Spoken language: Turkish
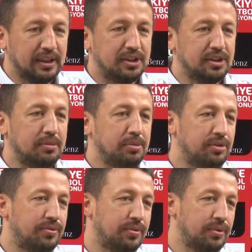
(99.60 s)
Şimdi
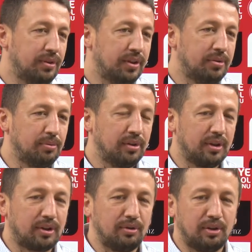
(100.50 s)
biz yönetim
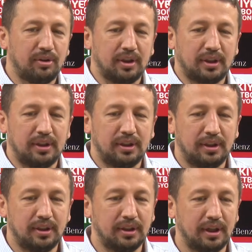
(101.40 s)
olarak doğal olarak
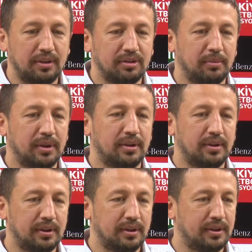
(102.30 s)
her zaman
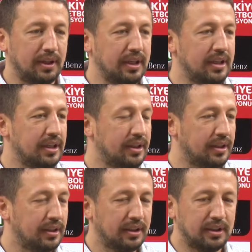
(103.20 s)
en iyi
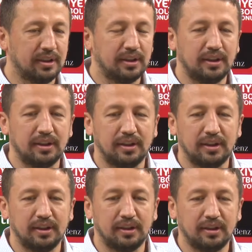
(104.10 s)

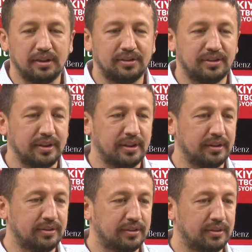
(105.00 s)
e,
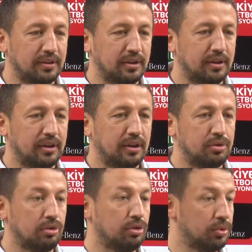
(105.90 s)
isteyeniz. E,
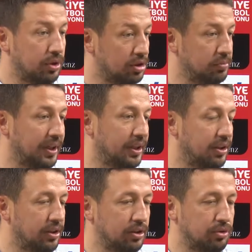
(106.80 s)
çünkü bu takımı hak
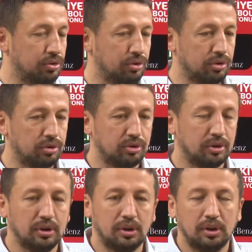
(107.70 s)
ettiğini düşünüyoruz.
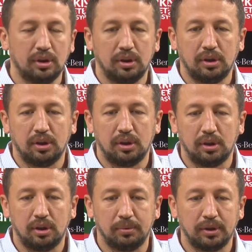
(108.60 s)

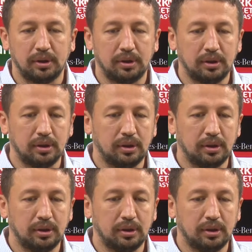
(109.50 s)
Ama e,